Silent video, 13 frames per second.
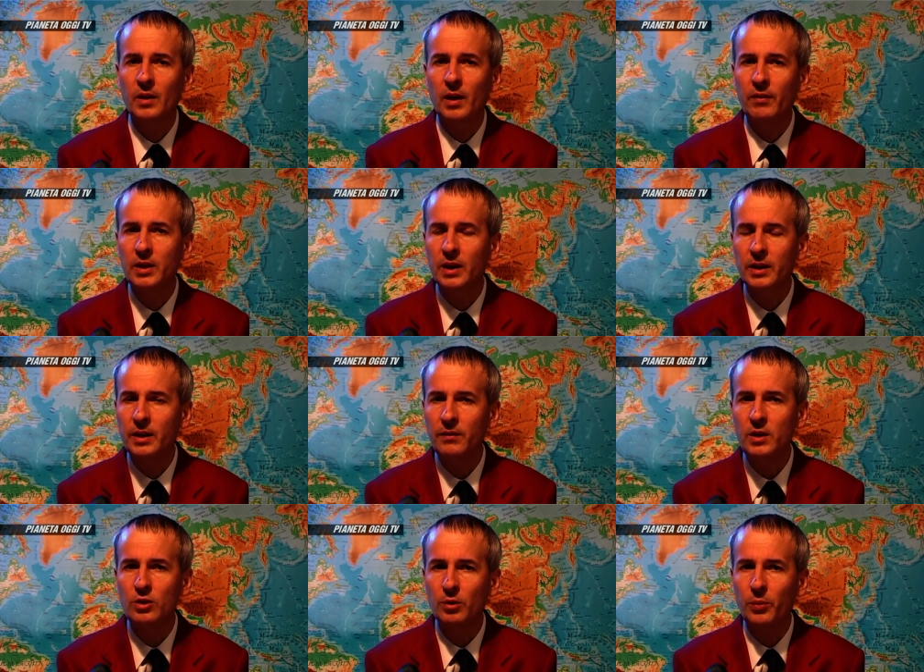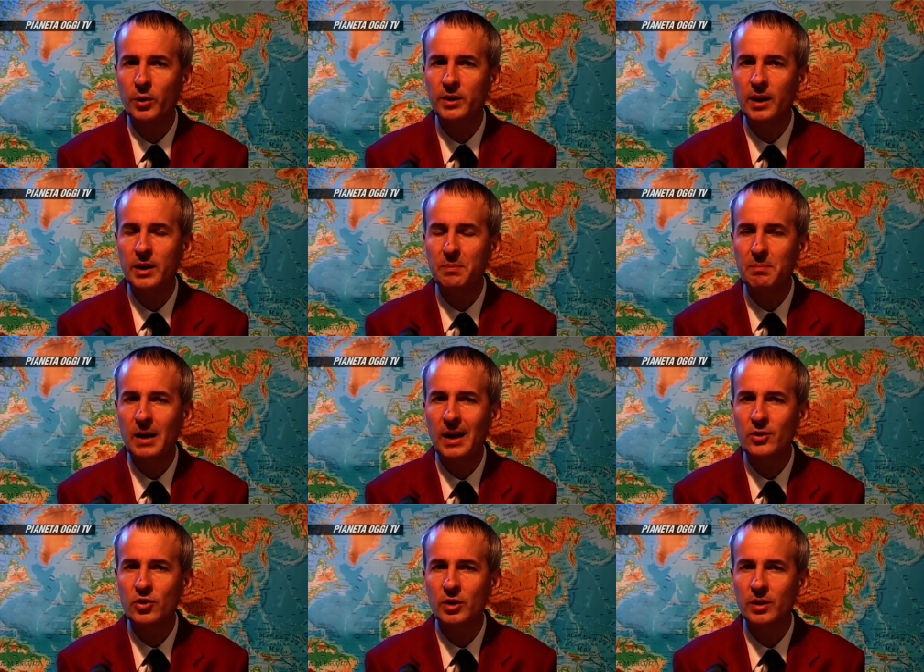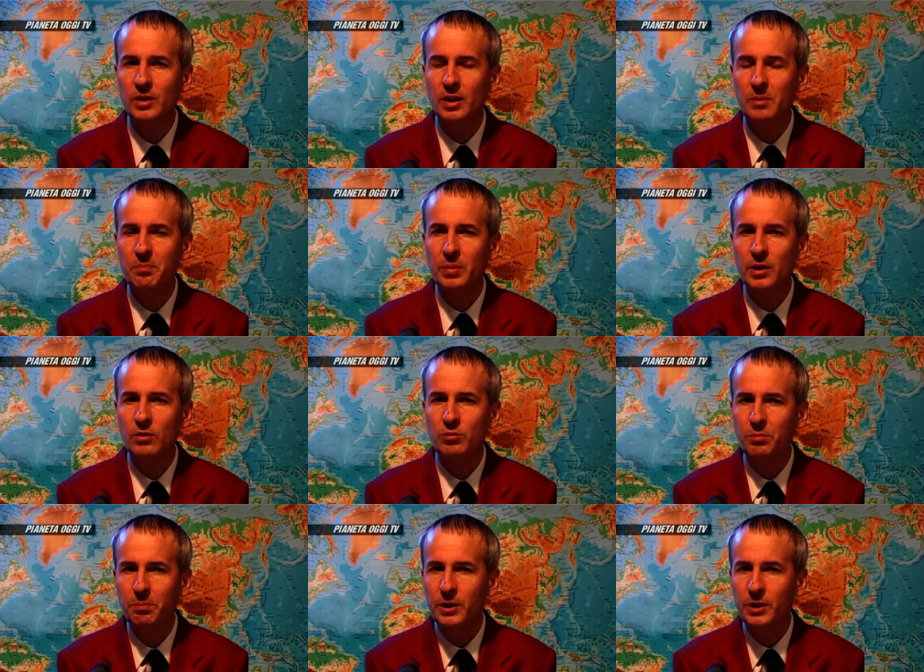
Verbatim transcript: avete anche visto poi dalle immagini di per un